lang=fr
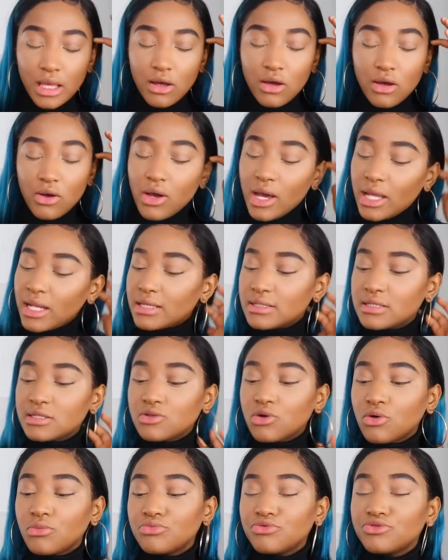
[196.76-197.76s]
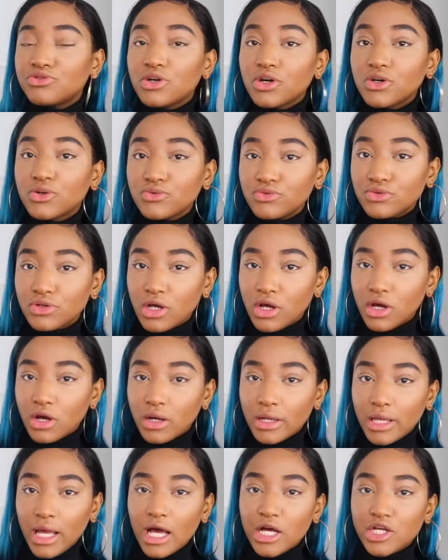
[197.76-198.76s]
elle existe en plusieurs
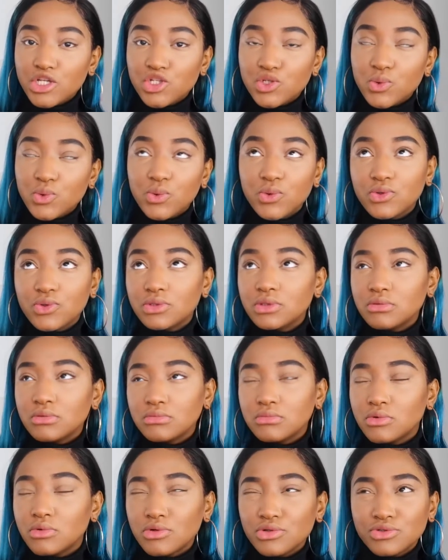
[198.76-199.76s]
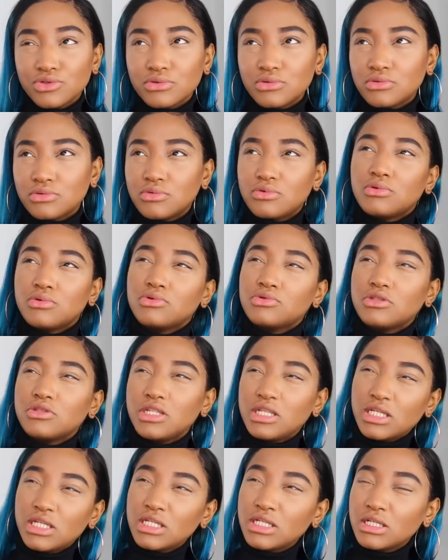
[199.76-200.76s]
couleurs, il y a jaune,
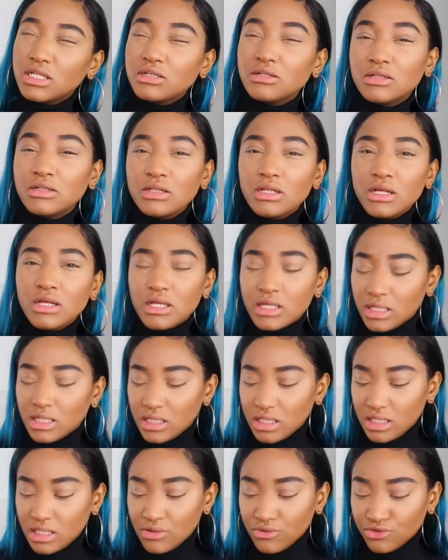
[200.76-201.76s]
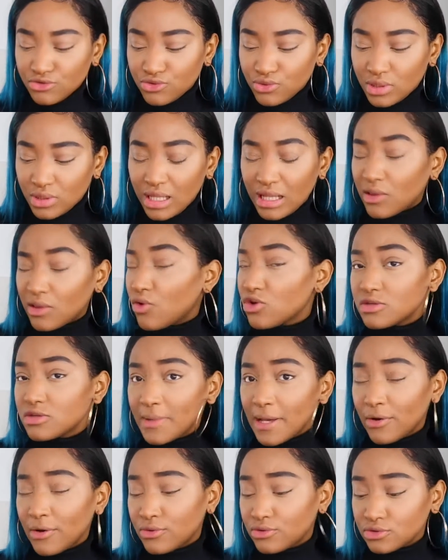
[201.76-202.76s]
rosé et ensuite la
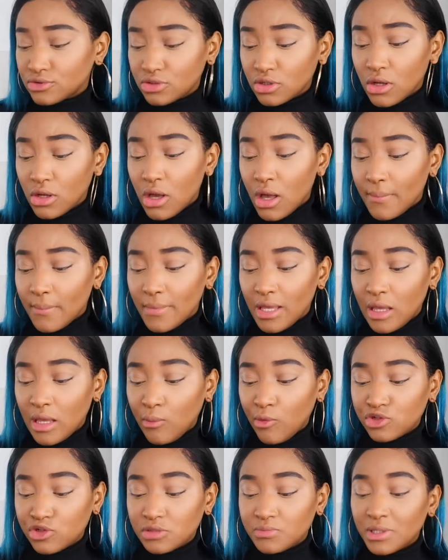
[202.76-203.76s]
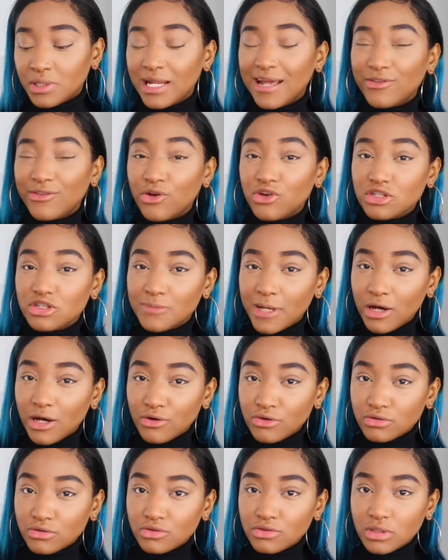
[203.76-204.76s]
transparente ben moi j'ai pris la
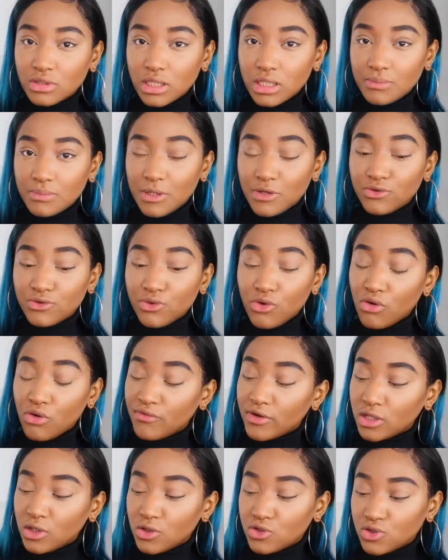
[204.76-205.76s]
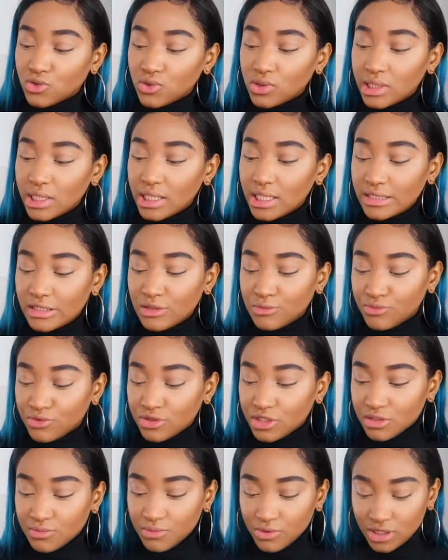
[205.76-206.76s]
transparente parce qu'en fait le jaune il était
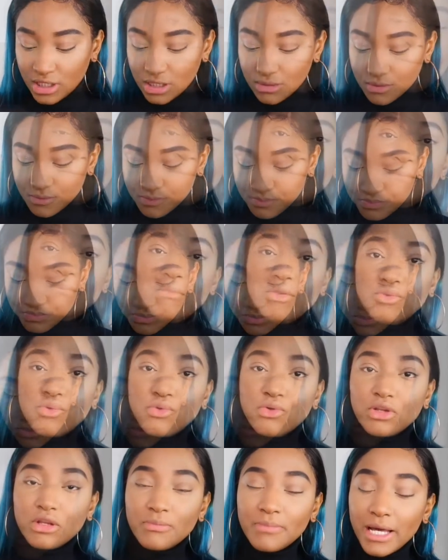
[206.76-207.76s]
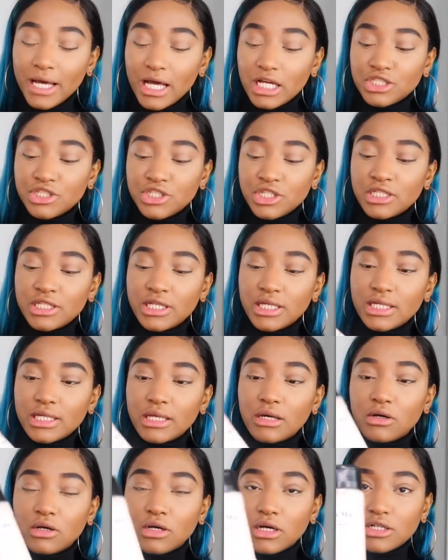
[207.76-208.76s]
plus disponible donc le packaging
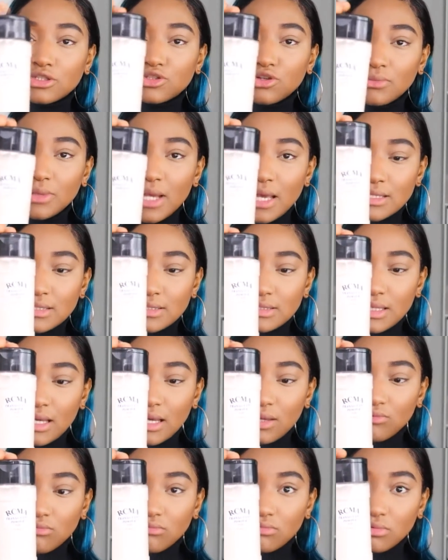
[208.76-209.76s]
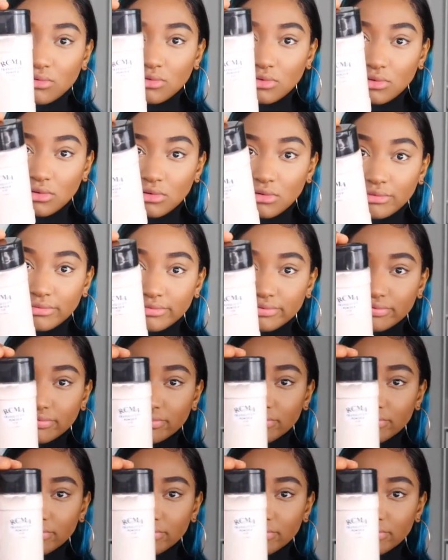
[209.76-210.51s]
euh, ressemble à ça, donc euh,